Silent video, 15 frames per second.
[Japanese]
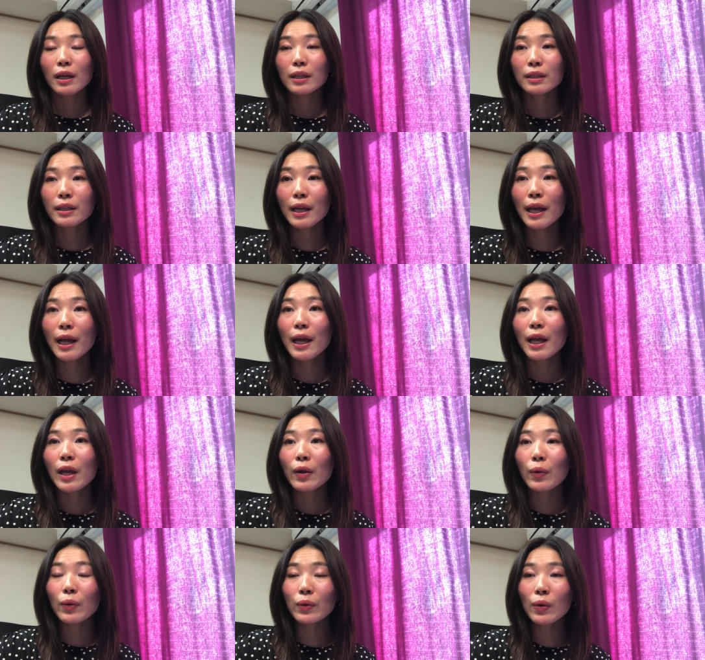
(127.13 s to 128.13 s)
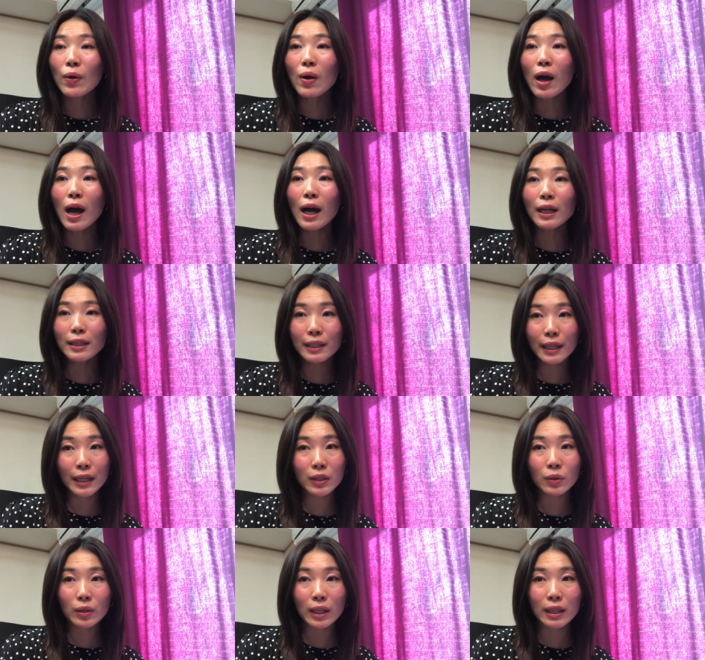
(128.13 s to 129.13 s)
でこのアン
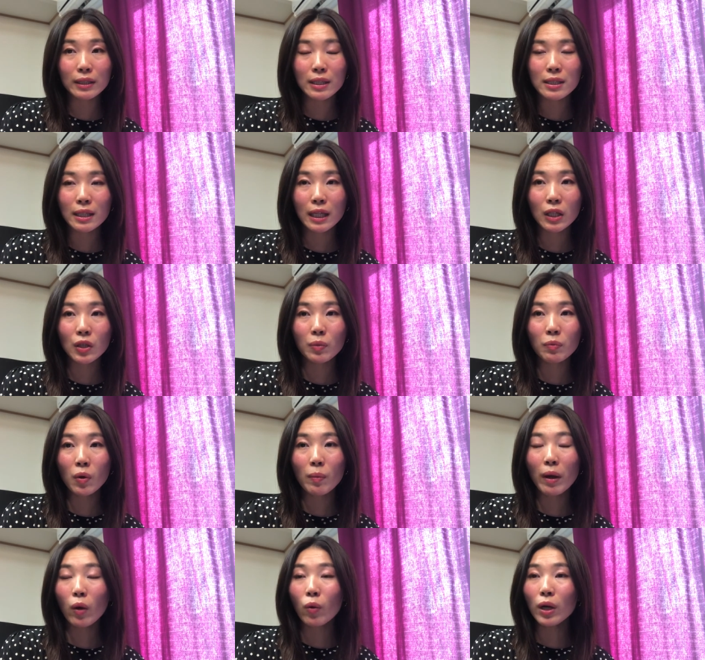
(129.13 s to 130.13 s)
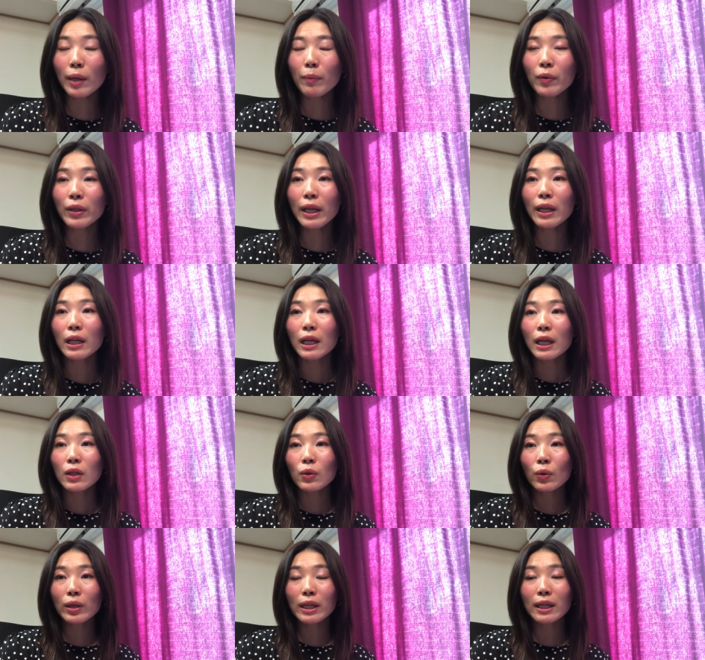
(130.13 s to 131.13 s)
ケートなんですけれども、まあ、これもね
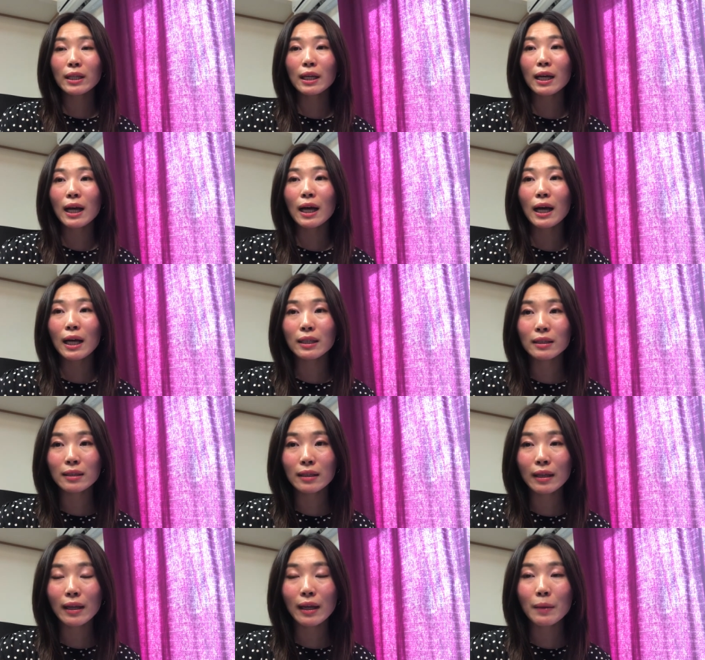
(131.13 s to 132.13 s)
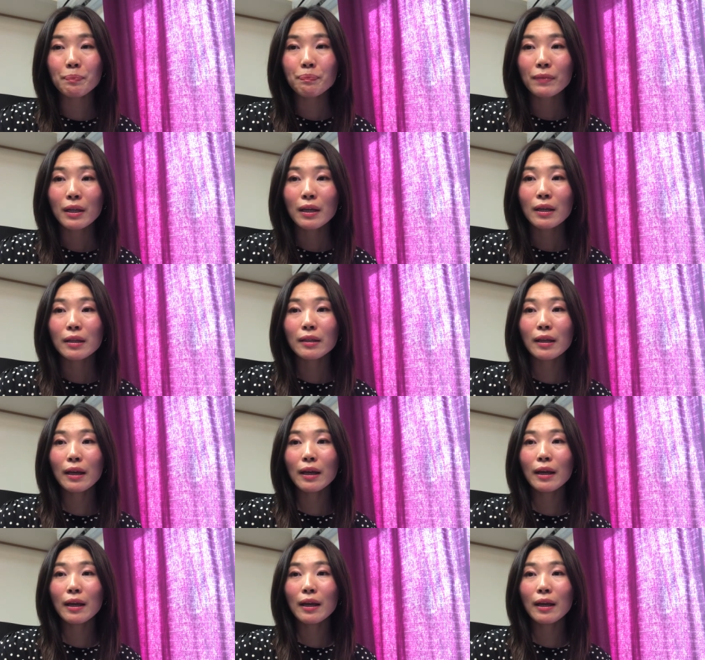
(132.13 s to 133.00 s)
取り方があってで、